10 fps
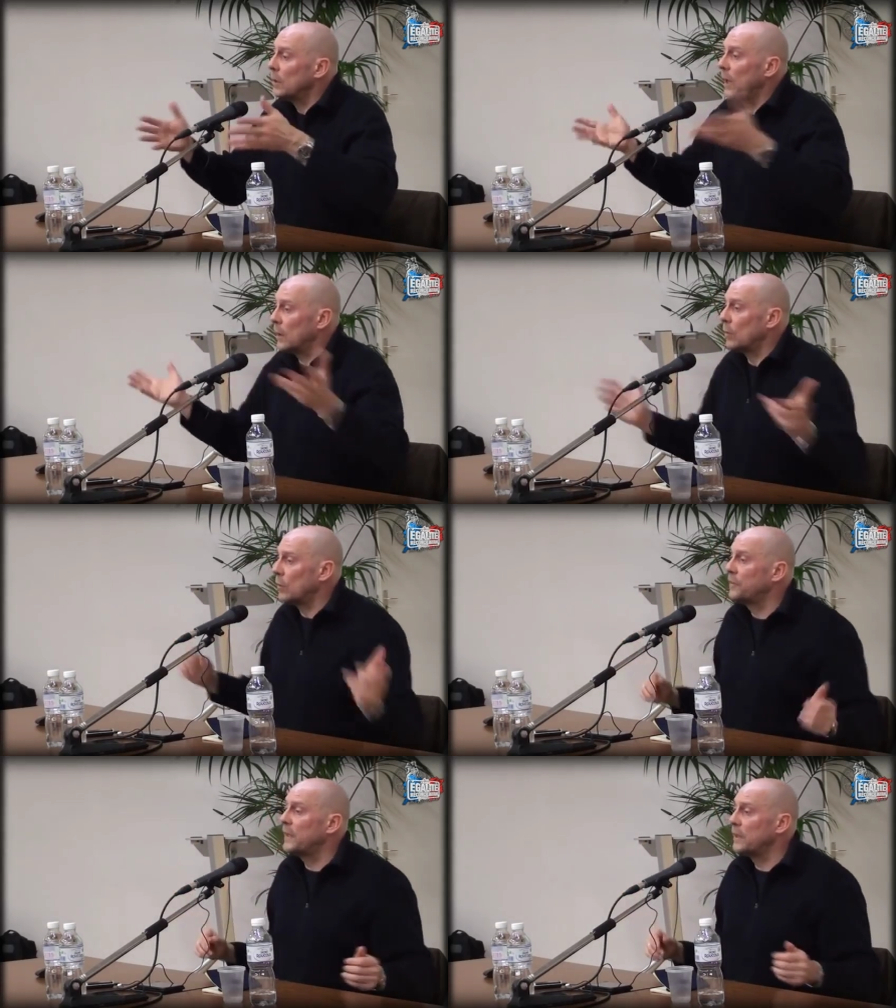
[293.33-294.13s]
Hein. on le
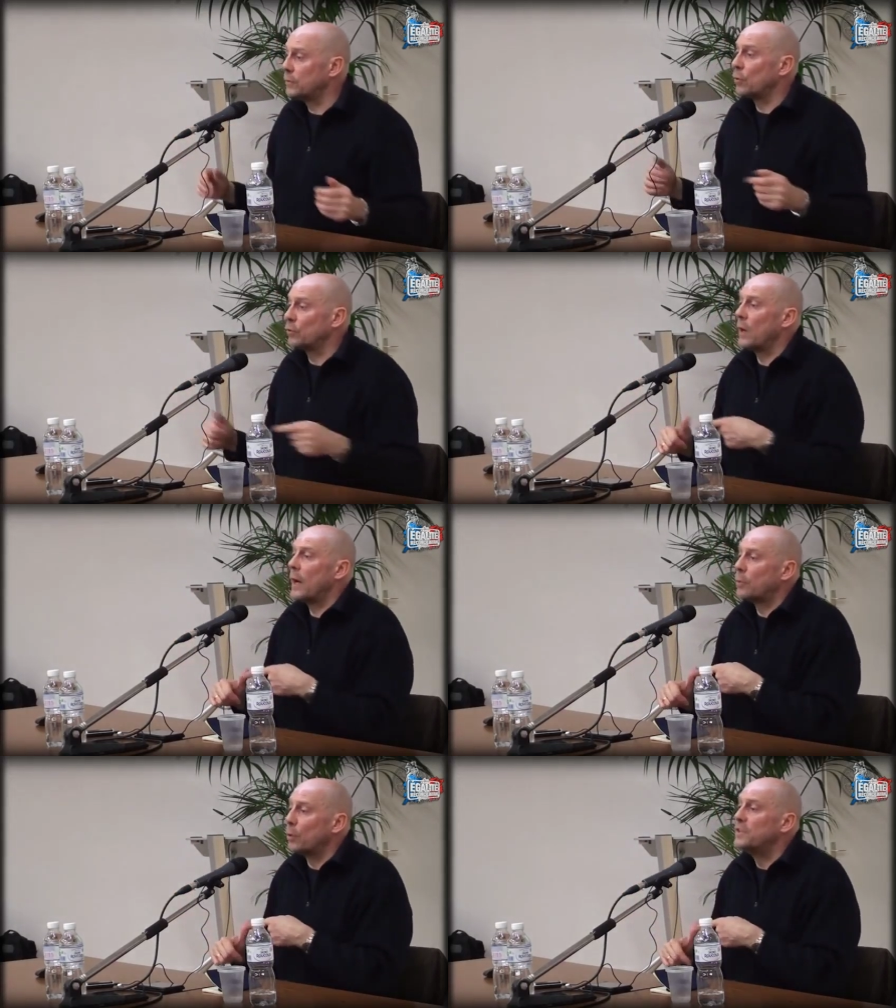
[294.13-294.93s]
sait. Il faut qu'on soit
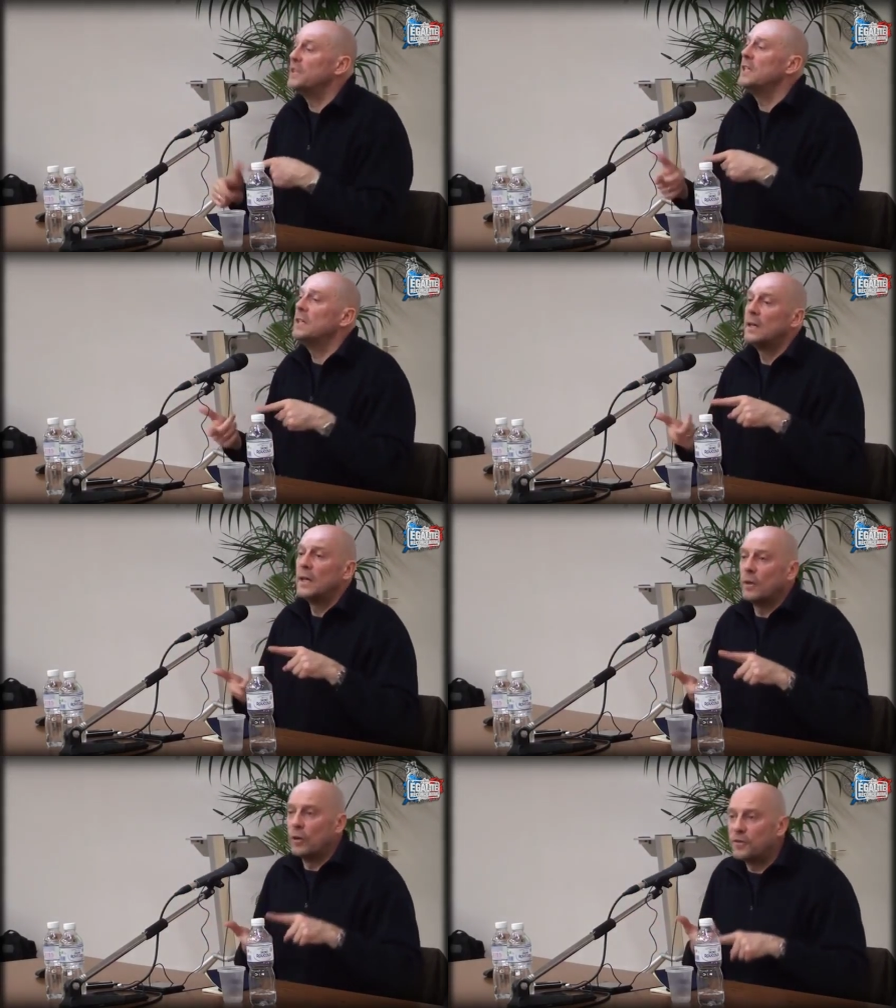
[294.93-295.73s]
abruti,
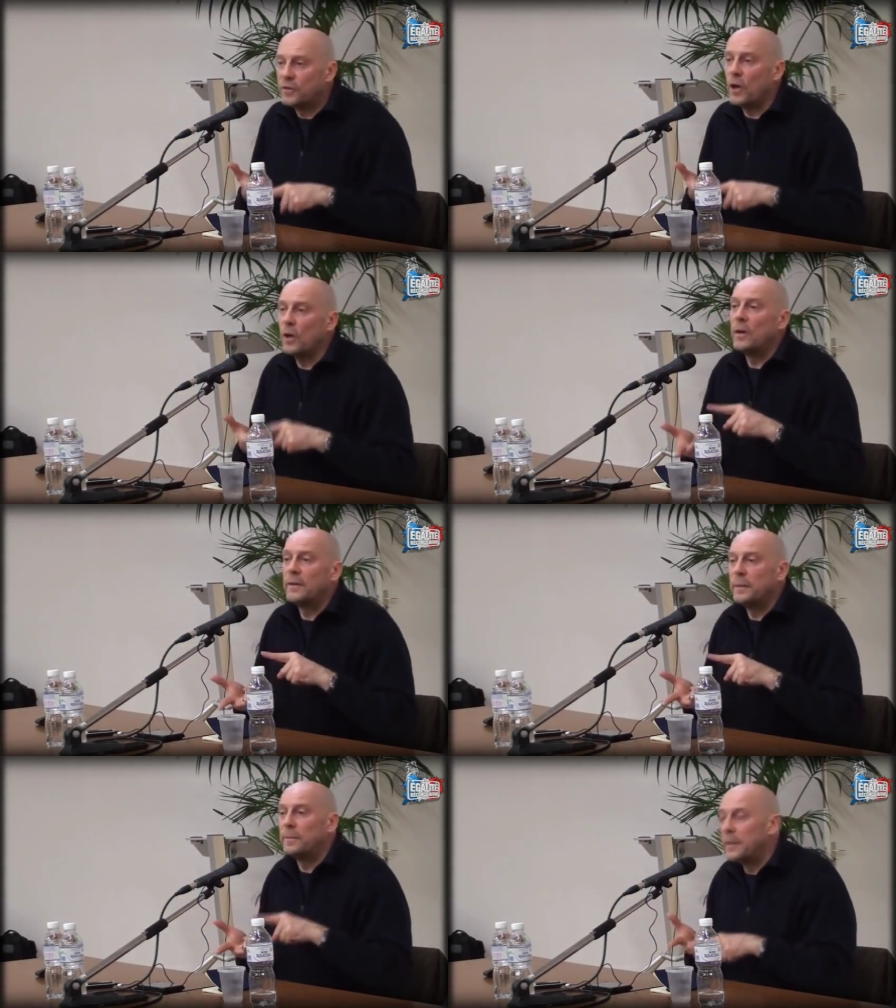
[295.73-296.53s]
seul,
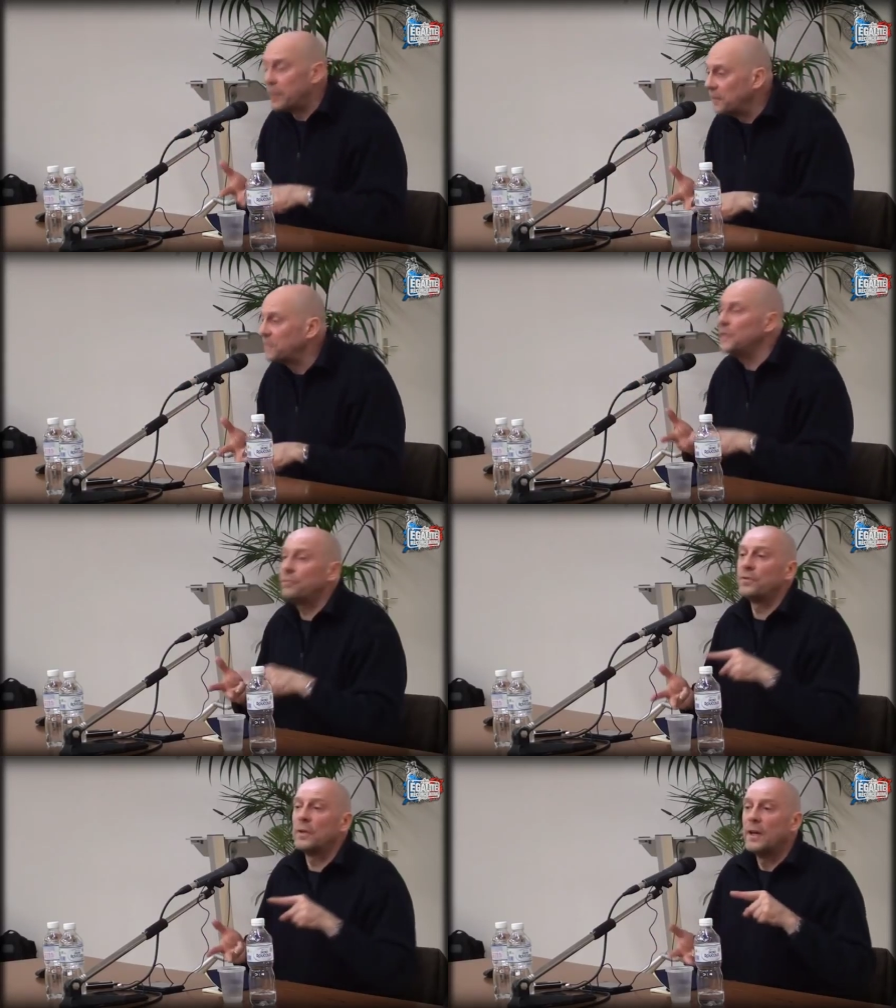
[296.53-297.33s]
dépressifs,
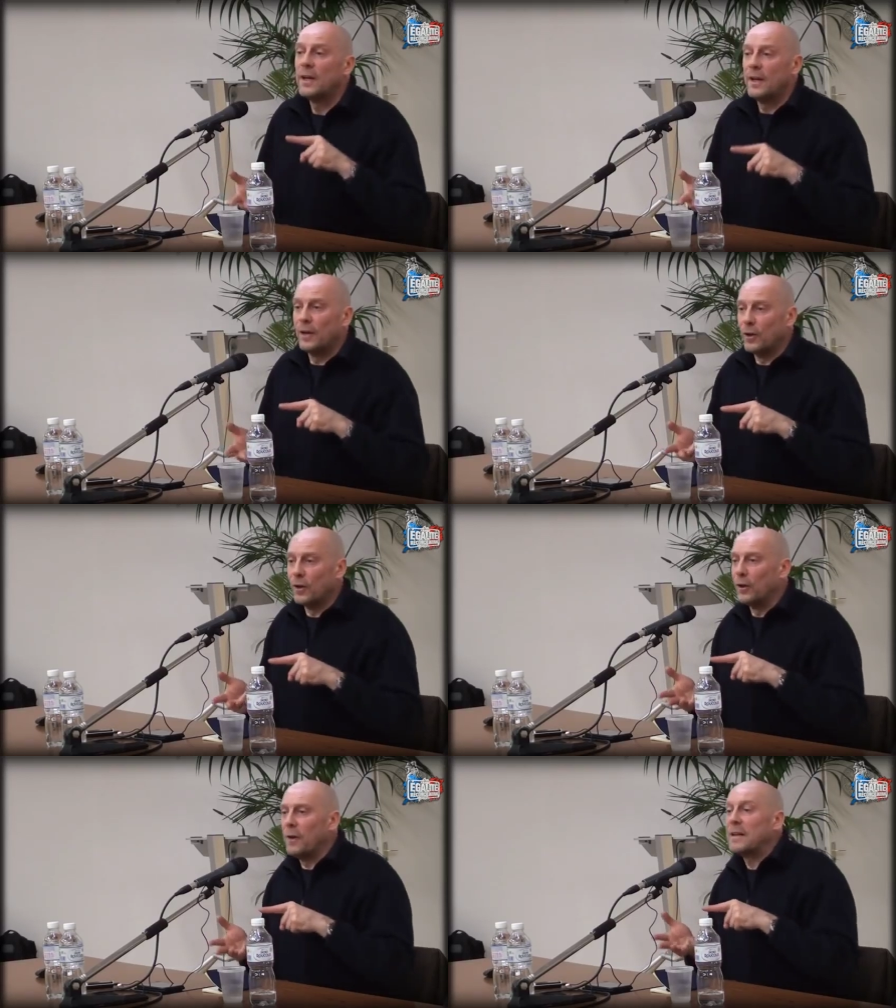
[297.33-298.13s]
dépressif,
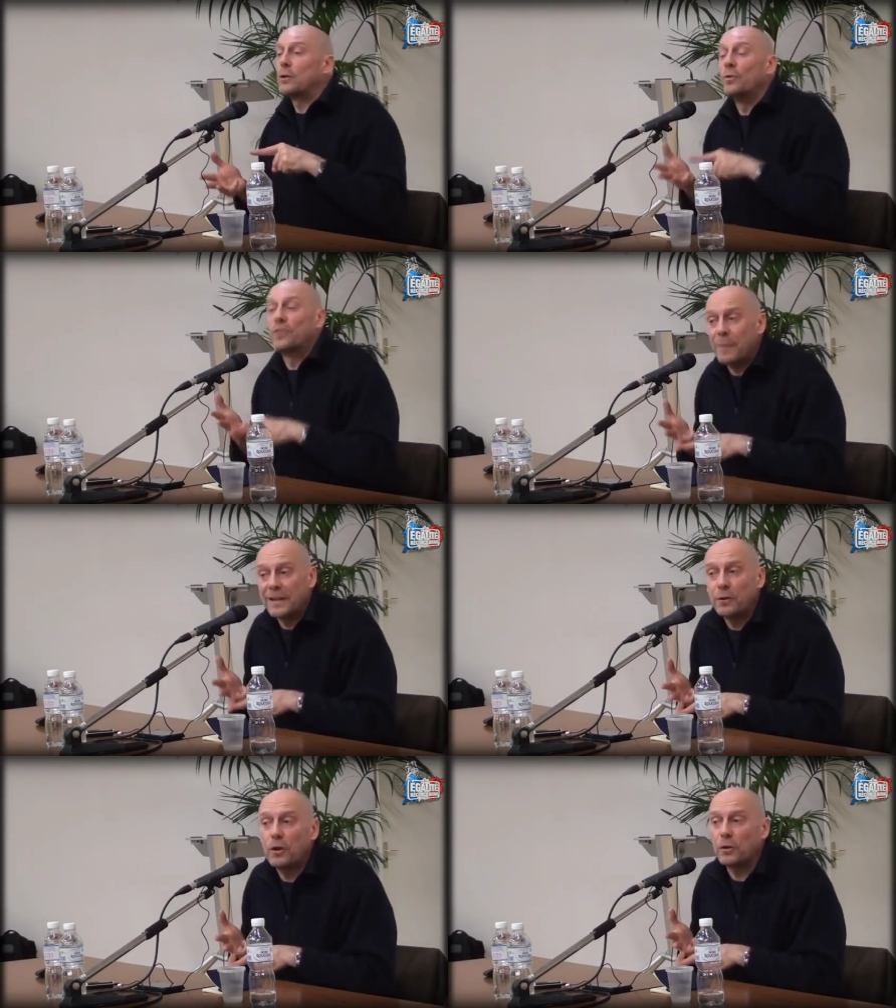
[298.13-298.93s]
avec
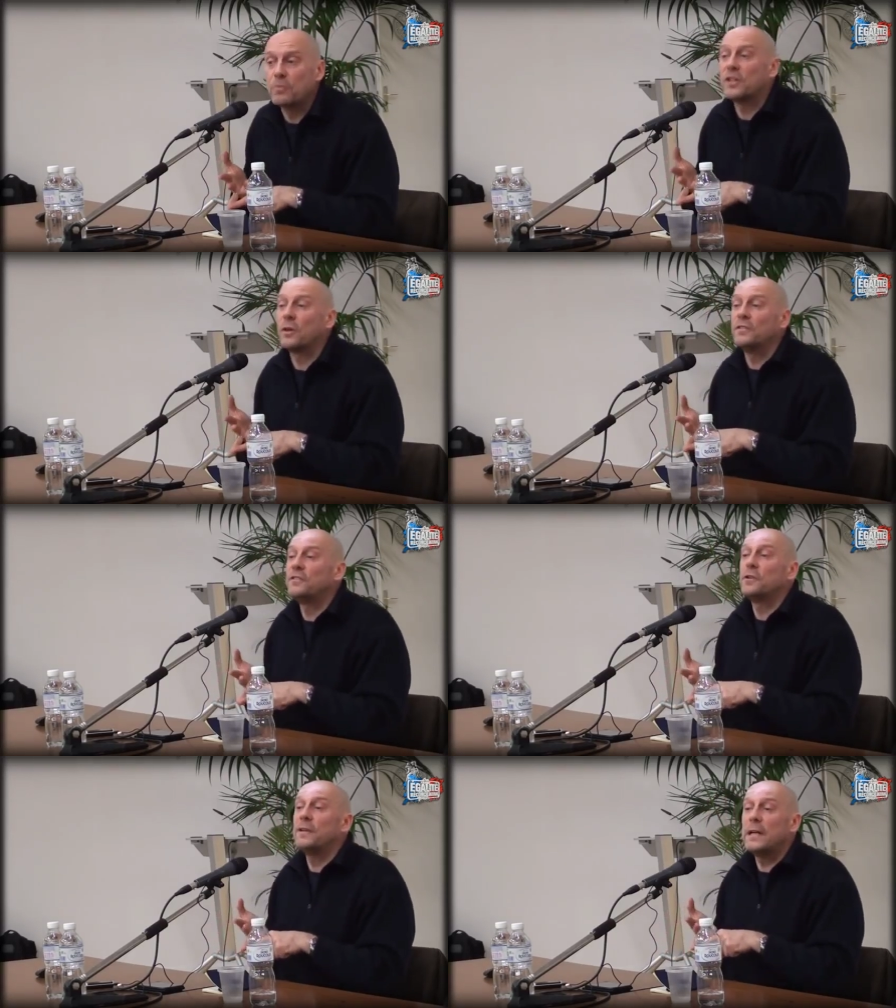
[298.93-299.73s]
consommateur d'objets
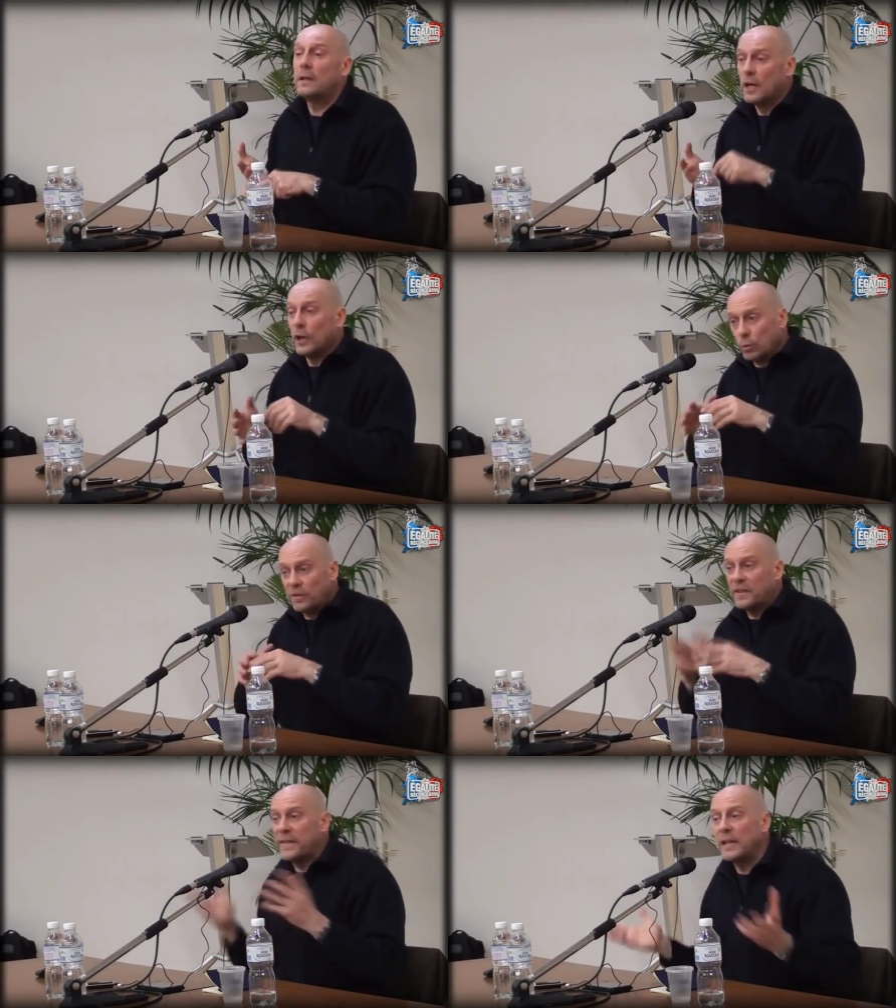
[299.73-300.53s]
transitionnels toutes
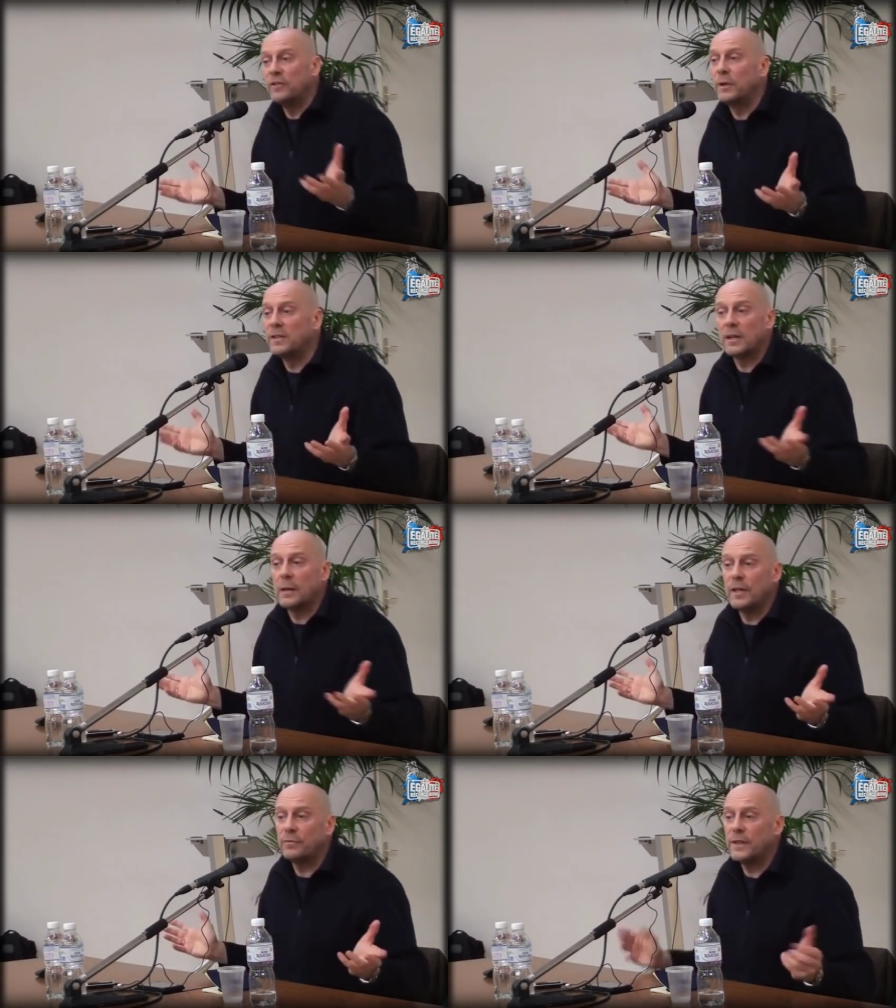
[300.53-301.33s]
ces analyses ont été très
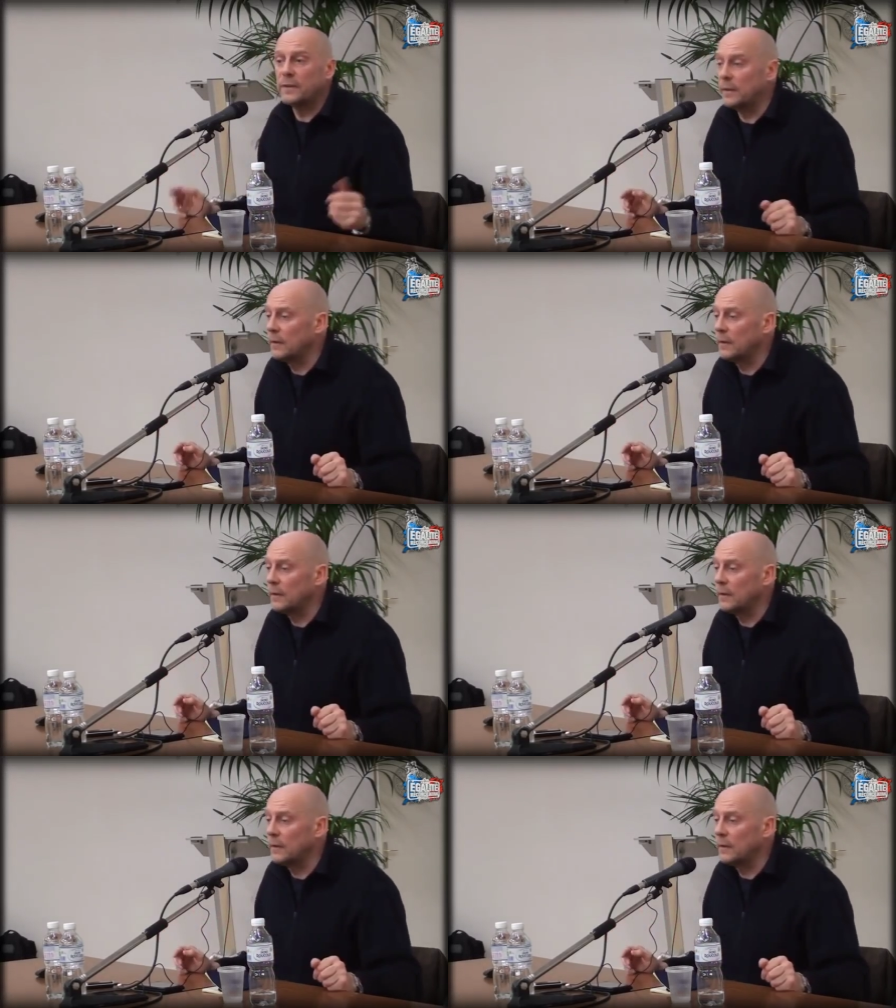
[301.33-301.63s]
bien faites. Hein.